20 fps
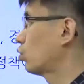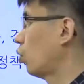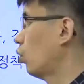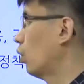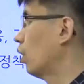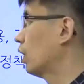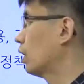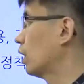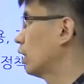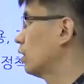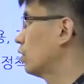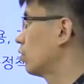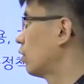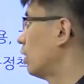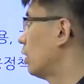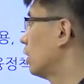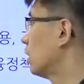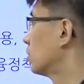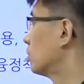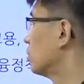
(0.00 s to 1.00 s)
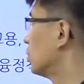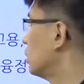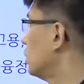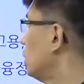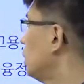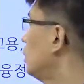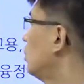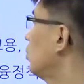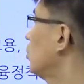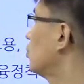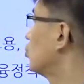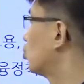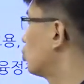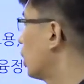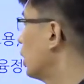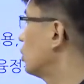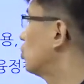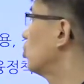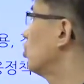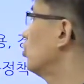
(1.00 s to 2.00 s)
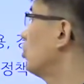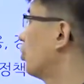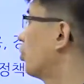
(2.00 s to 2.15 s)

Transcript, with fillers: 통화량을 관리해서 이런 최종